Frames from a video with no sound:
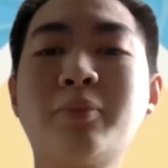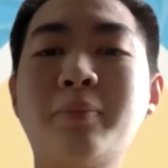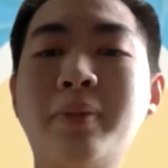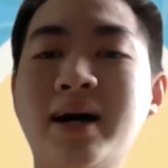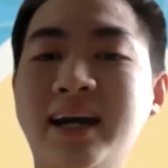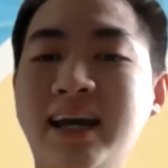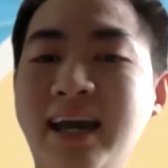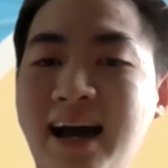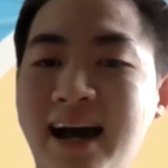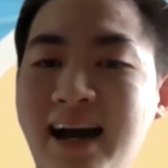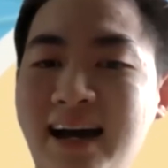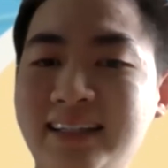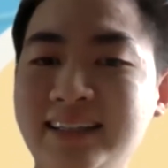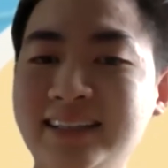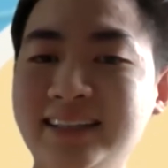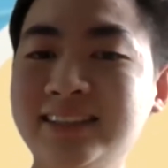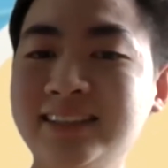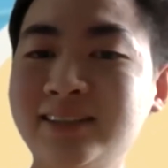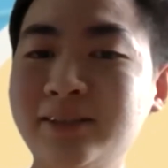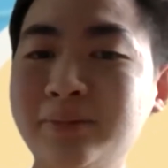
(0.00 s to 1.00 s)
masih
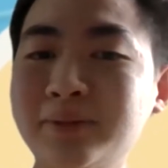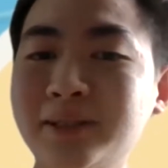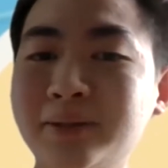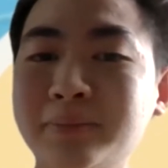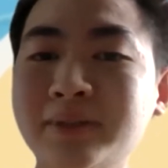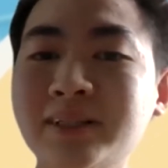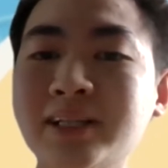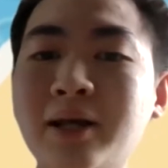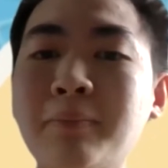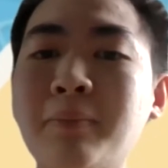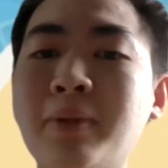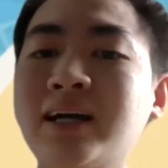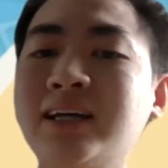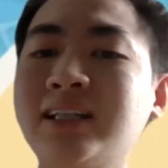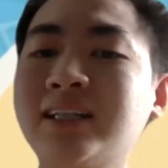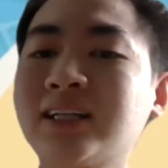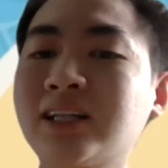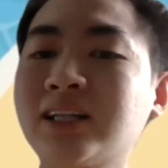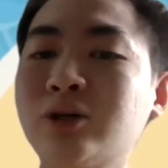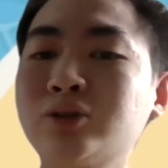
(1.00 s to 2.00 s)
merupakan rangkaian acara
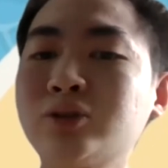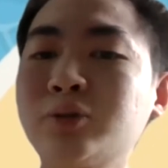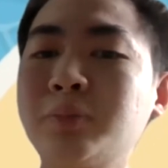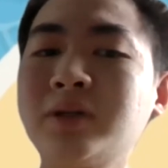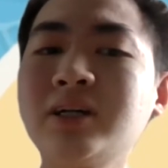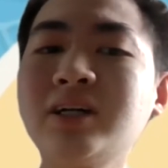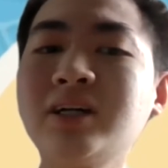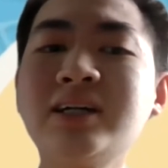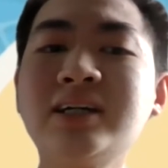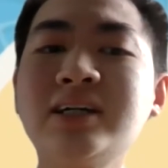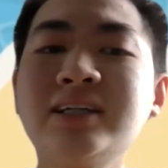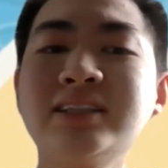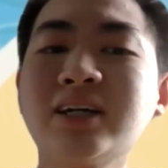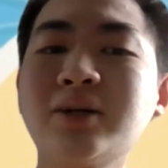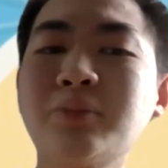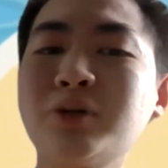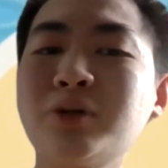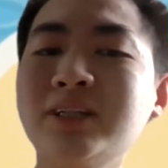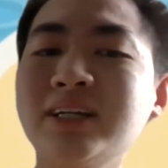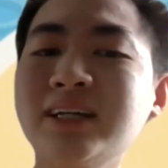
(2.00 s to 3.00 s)
dari Academic Week
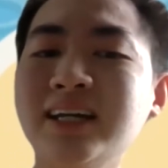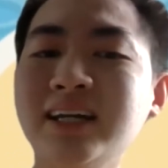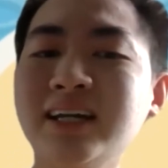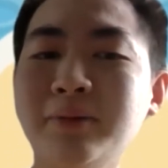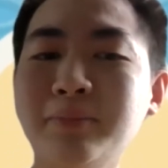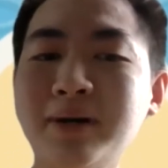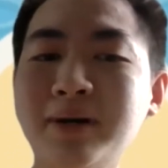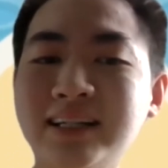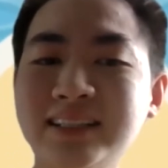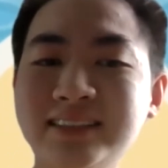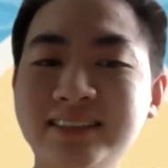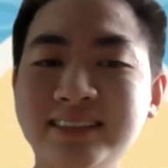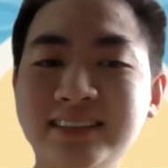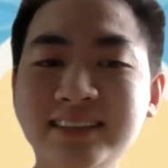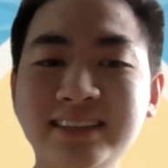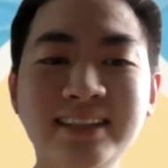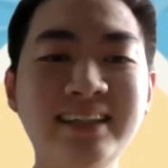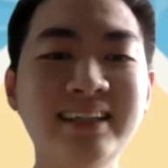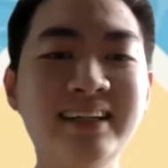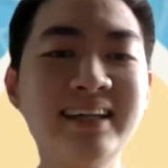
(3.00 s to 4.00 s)

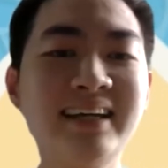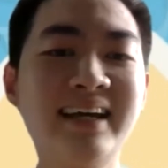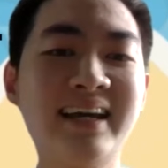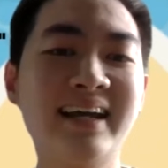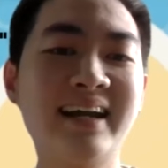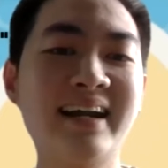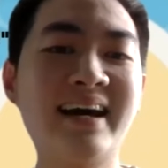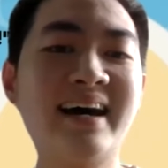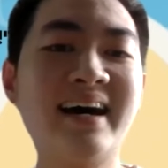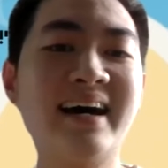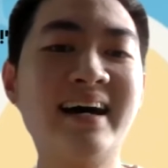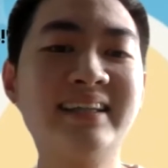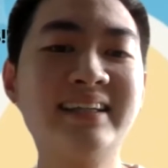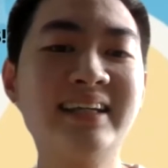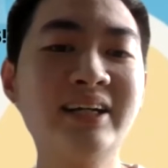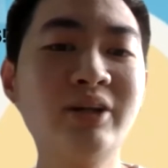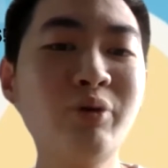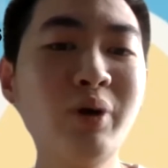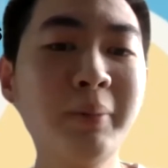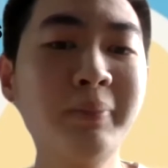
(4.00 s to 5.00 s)
2021. Kali ini
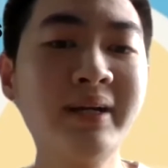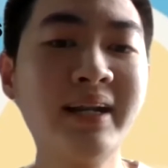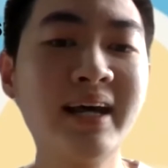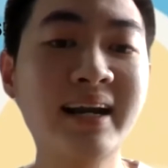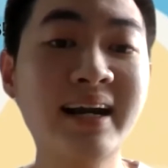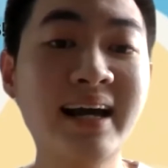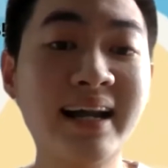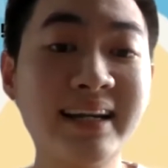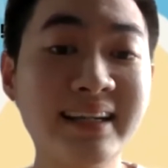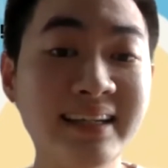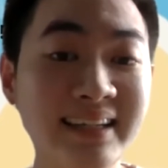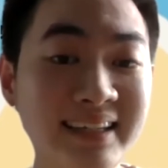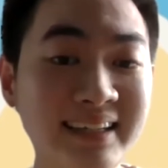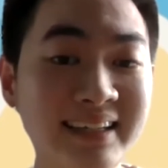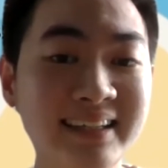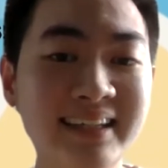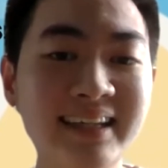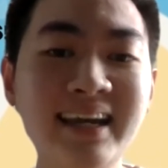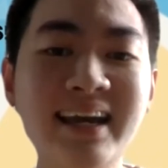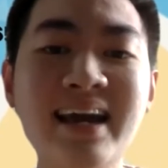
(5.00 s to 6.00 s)
Binus at Bekasi
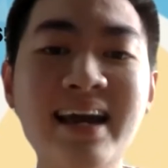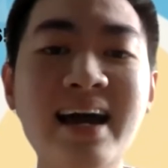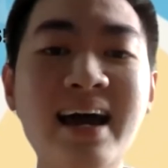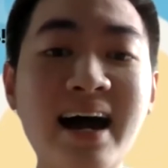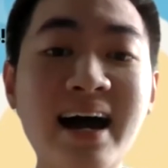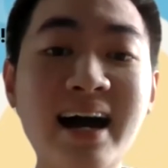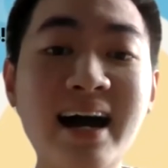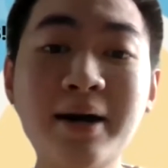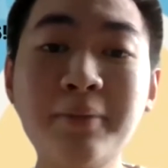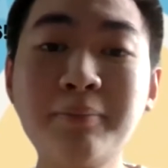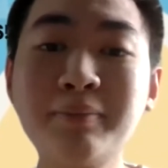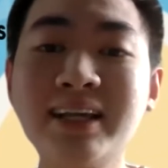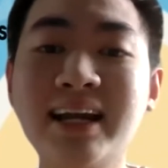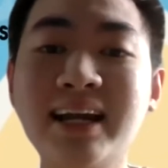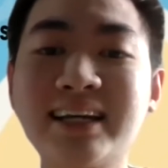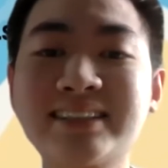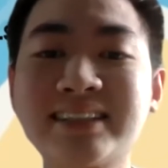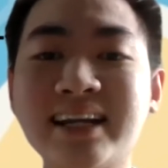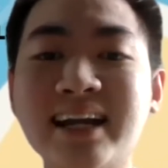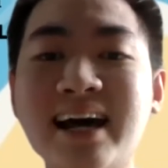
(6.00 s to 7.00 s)
mengadakan webinar dengan
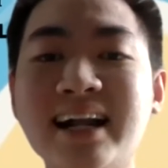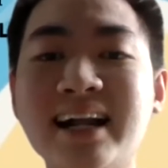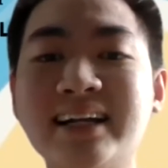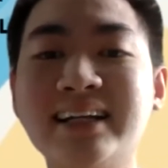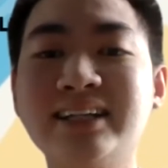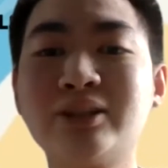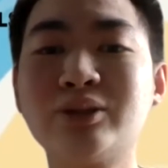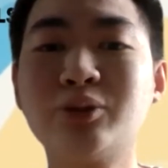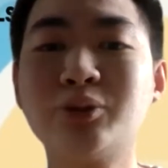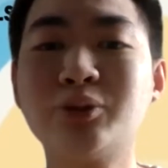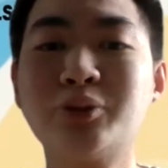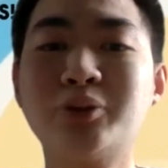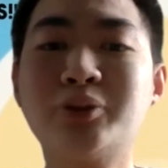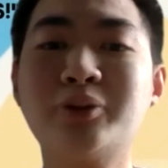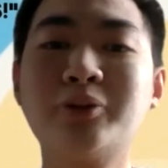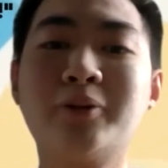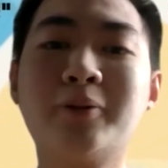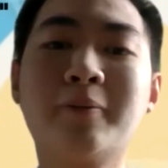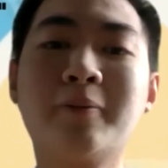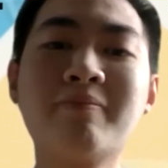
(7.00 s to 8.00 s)
topik pembahasan
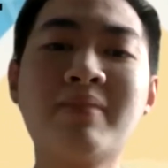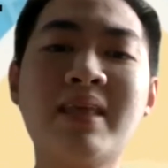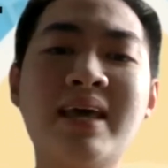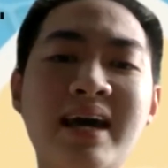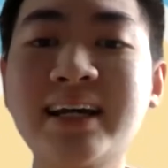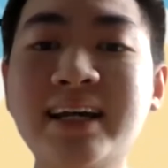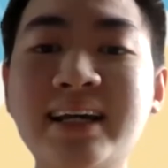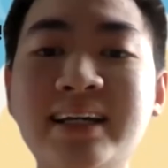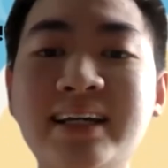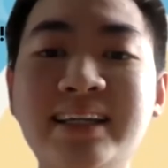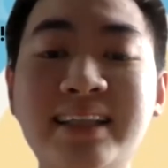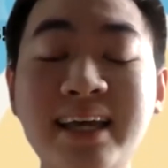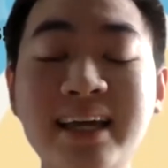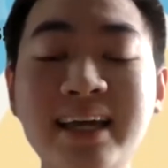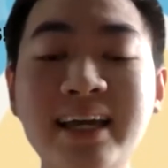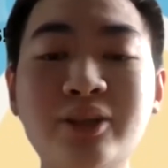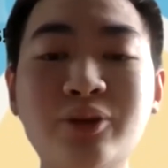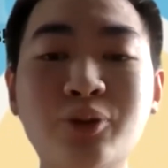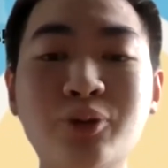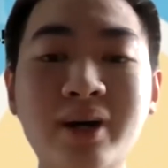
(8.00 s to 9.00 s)
yaitu memulai
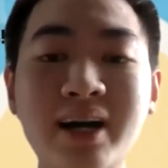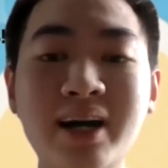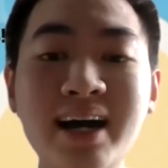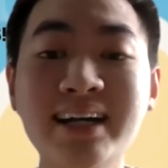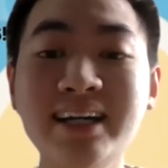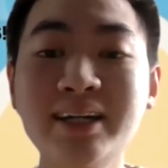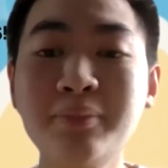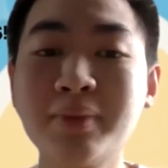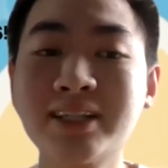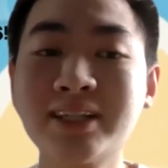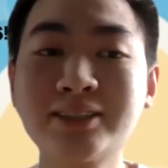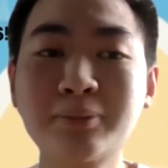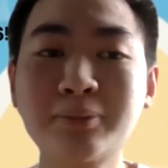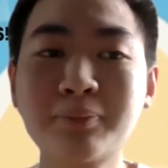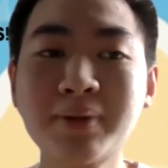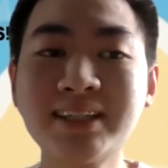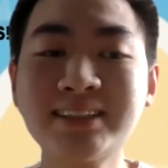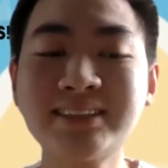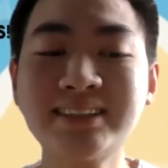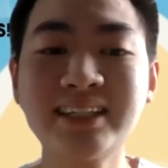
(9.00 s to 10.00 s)
mobile
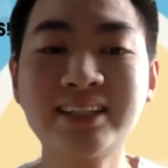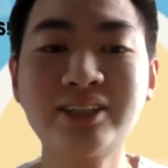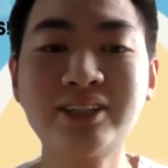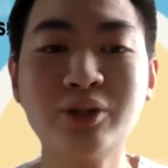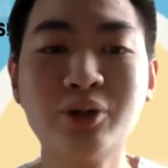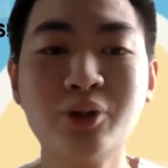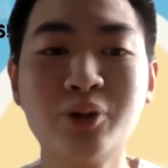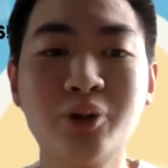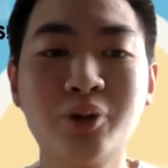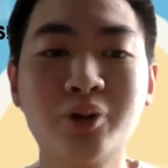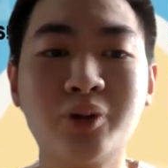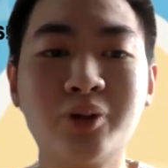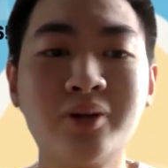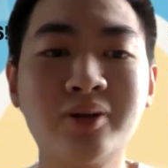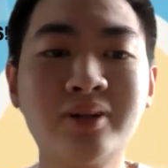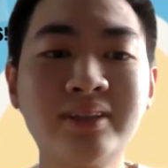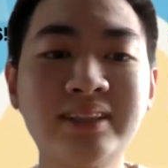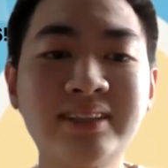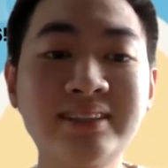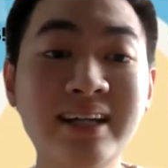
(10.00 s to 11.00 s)
application development.
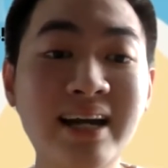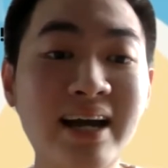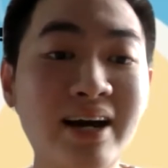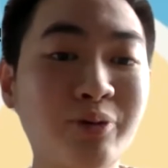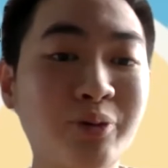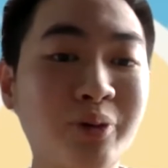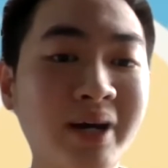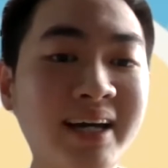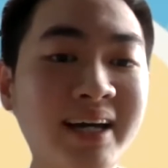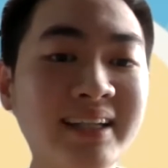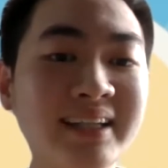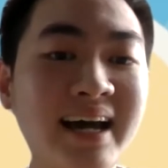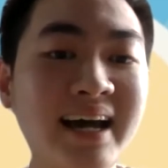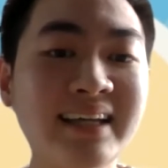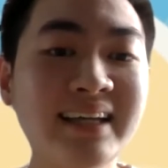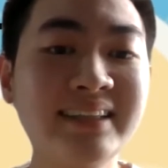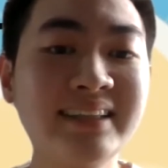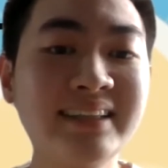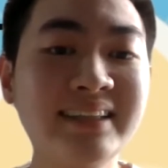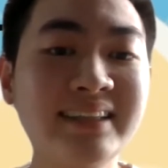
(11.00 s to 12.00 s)
Webinar ini